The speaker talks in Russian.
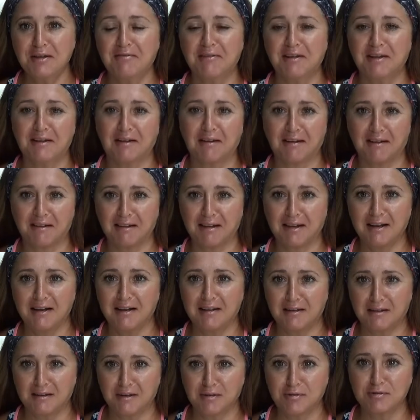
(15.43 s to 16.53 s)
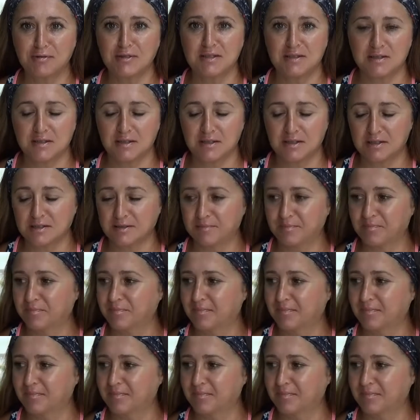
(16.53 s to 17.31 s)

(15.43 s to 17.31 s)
и вы на канале Караколь Стич.